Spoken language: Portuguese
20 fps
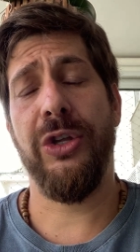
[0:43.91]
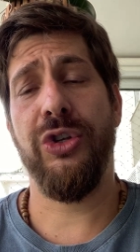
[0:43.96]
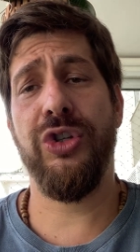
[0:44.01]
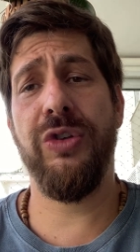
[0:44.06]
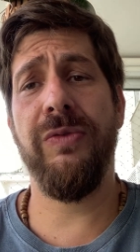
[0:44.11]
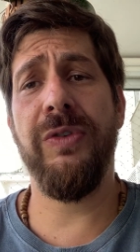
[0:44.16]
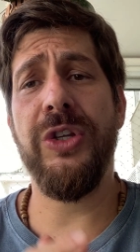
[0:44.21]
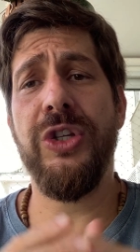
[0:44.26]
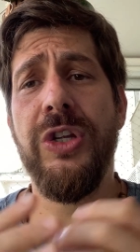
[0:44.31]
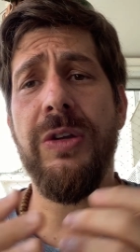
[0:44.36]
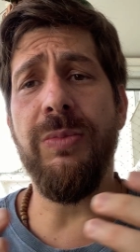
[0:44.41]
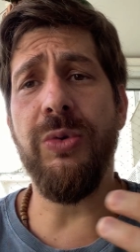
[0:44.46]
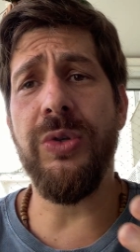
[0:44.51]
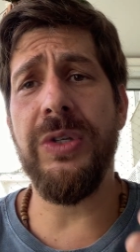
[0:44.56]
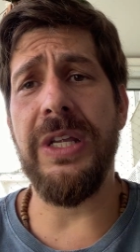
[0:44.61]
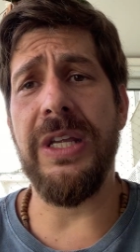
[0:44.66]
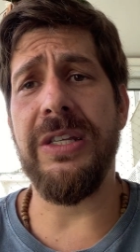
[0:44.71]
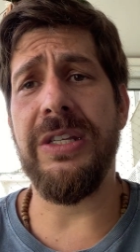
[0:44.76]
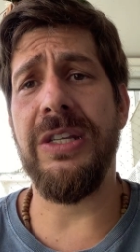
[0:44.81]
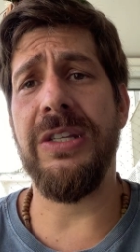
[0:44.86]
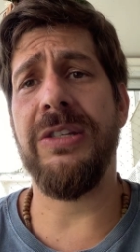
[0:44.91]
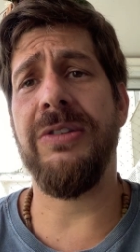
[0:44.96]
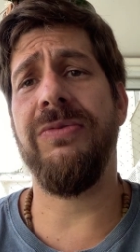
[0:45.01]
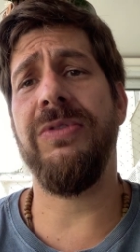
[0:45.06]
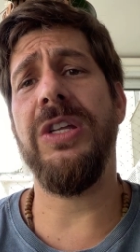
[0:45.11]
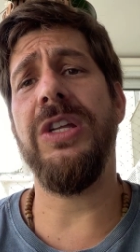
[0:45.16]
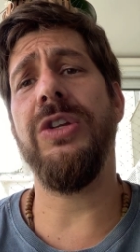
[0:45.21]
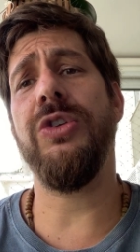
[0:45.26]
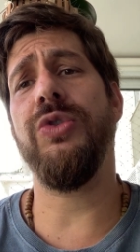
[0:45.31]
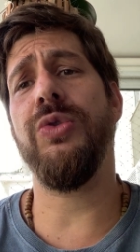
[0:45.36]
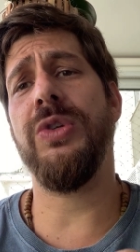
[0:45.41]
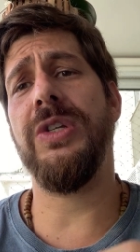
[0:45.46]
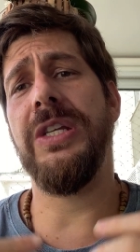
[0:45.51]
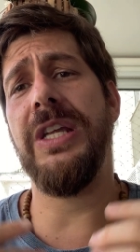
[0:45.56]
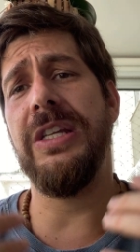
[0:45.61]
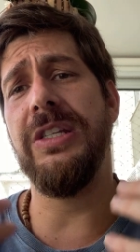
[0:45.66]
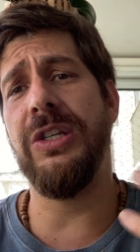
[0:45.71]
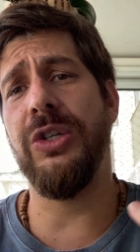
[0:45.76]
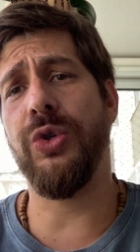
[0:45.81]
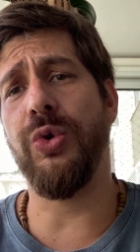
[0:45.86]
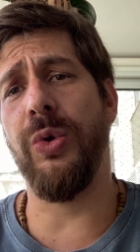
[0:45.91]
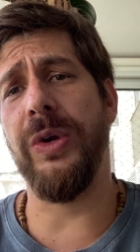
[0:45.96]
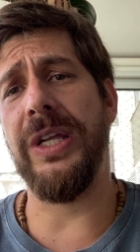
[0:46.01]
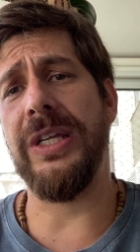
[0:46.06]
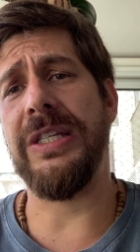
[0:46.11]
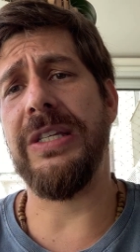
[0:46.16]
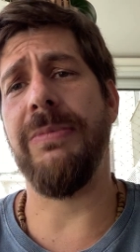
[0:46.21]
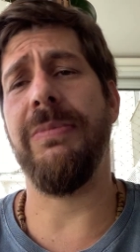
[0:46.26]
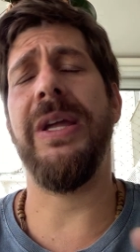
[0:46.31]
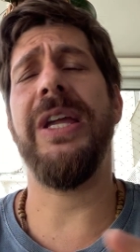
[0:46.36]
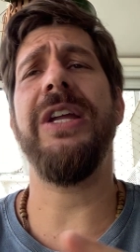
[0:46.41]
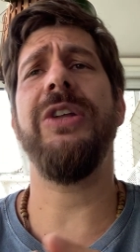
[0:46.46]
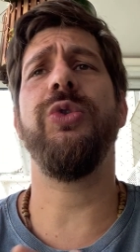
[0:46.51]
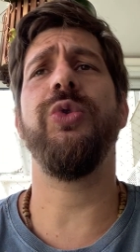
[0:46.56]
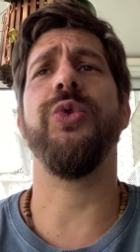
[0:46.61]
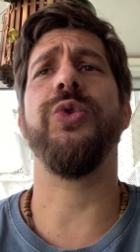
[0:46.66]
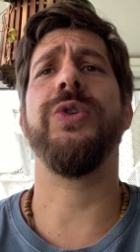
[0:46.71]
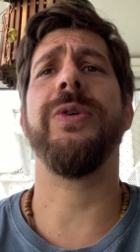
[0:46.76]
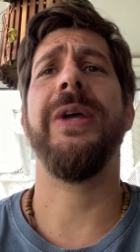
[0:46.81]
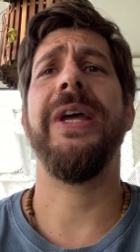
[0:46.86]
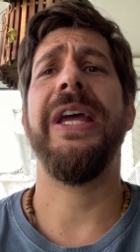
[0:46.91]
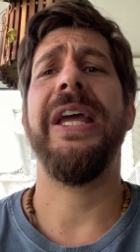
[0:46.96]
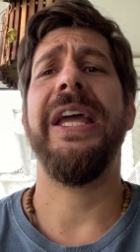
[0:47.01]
Dividimos esses vídeos e esses conhecimentos